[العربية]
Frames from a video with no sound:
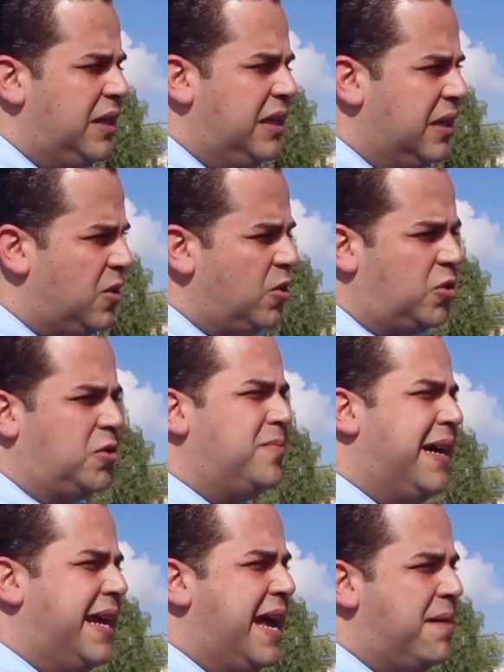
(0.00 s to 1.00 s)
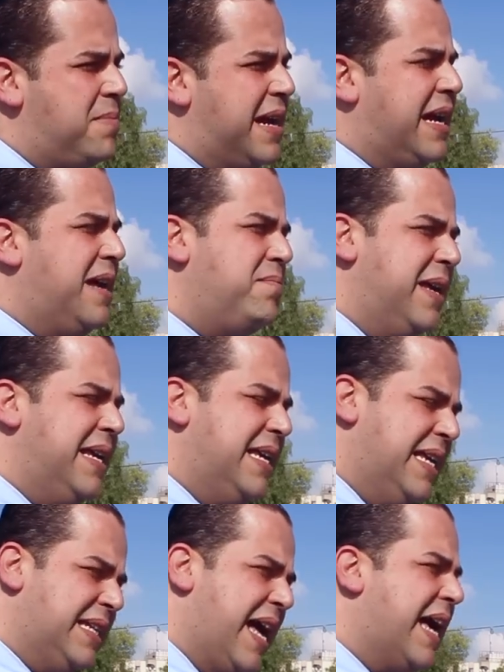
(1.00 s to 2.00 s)
اللي غلط معناها مره
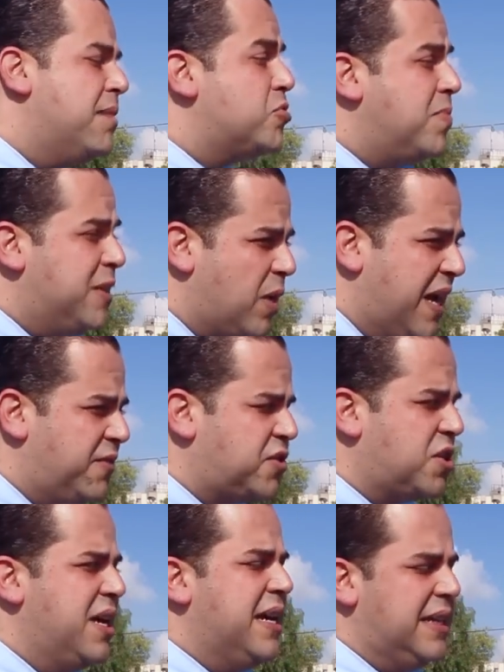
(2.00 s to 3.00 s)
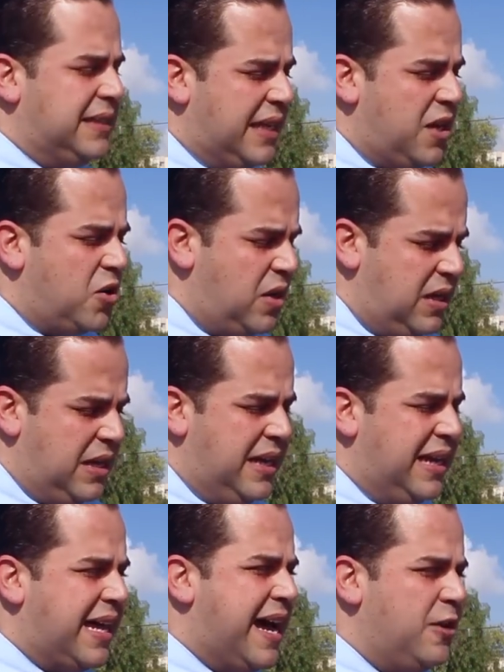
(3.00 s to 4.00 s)
ما يتعاقبش ما يتوقفش داير
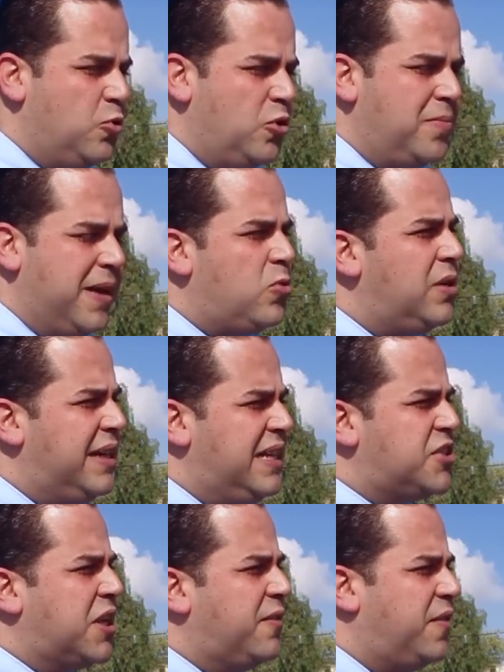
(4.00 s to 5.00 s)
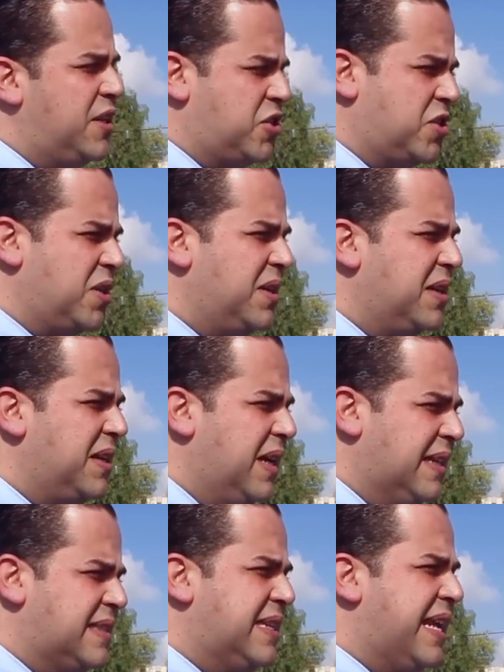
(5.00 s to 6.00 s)
القانون ما يقولناش كيفاش
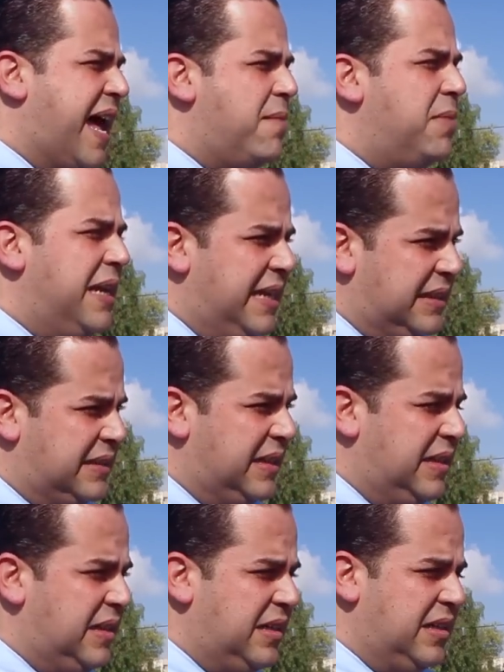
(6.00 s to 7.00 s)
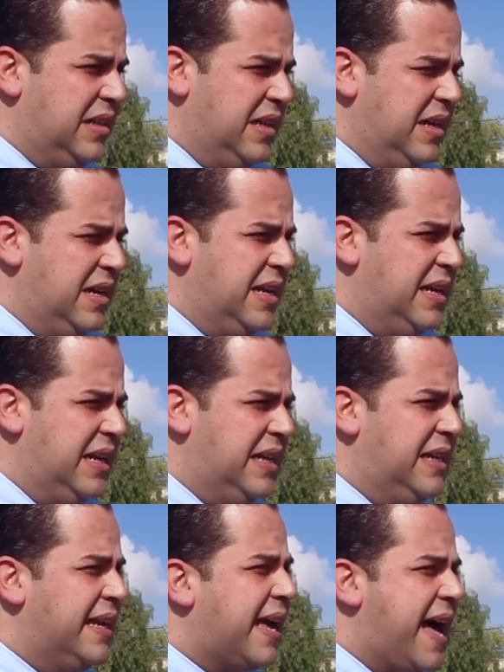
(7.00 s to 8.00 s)
آه، تصير عمليه
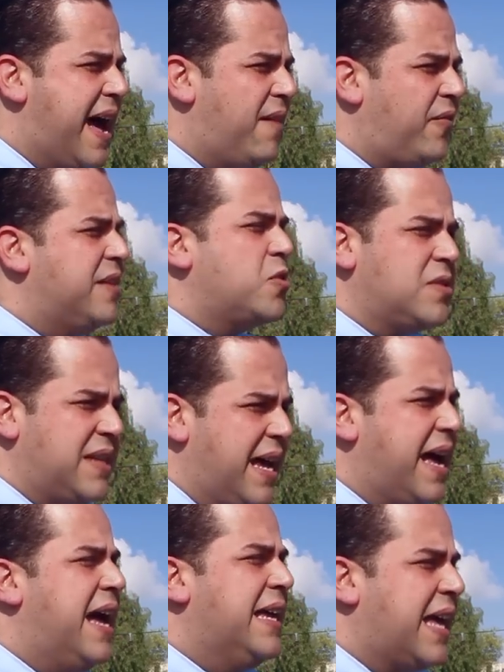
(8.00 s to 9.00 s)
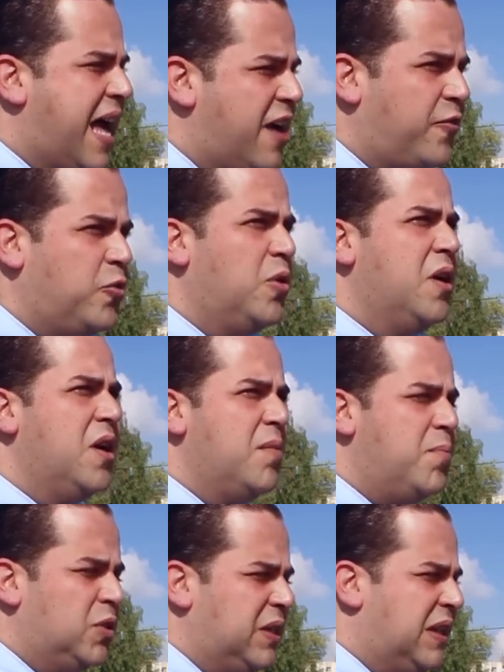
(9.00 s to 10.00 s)
الايقاف اسكو سيقع ايقافه
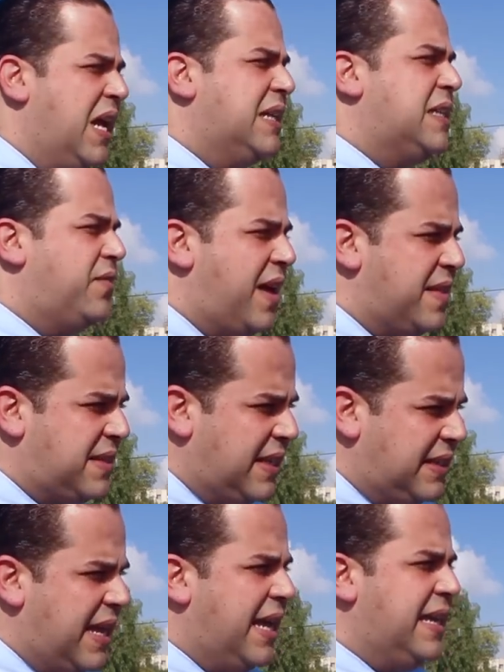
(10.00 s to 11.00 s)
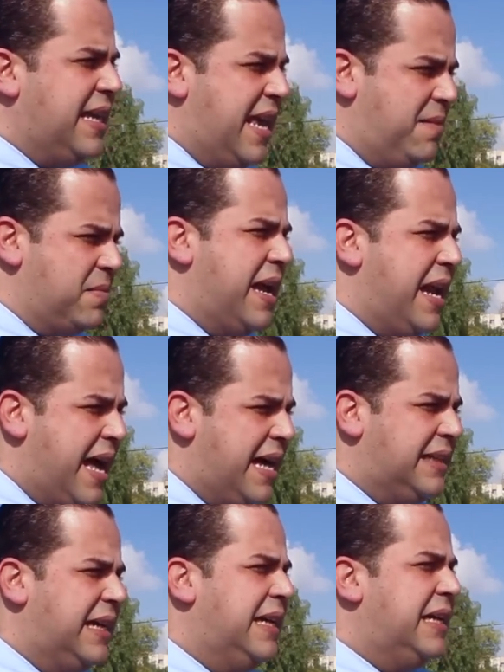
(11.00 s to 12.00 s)
مده الاحتفاظ سته ايام
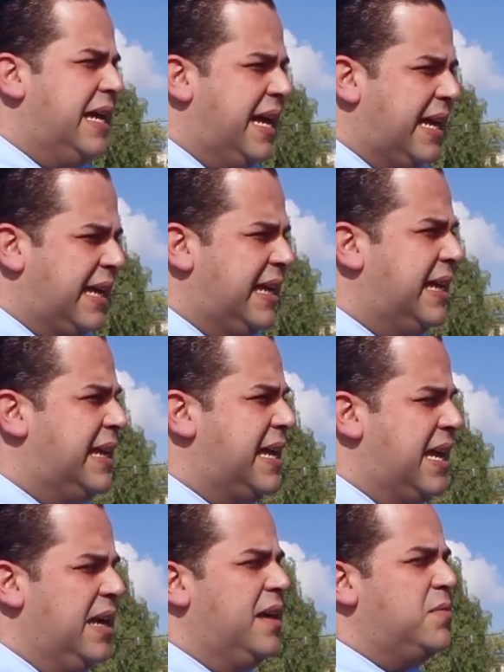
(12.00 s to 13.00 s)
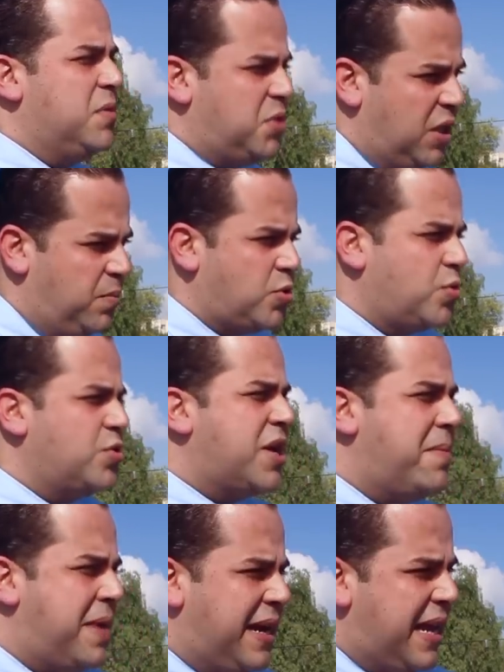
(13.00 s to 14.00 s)
كالعاده الى اخره تمشي
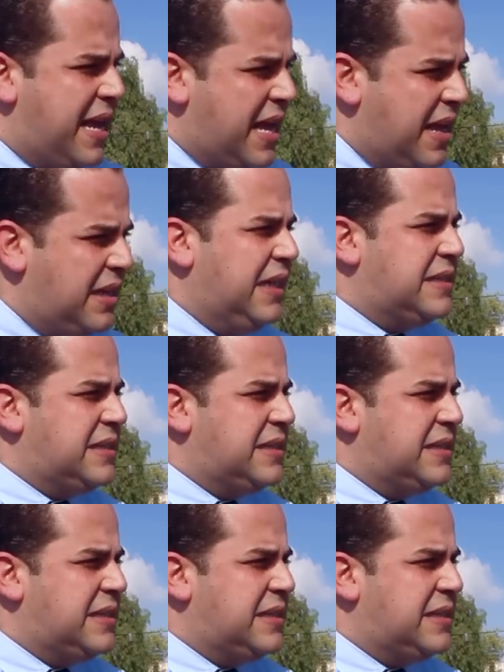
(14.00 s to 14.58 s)
البشوشه معناها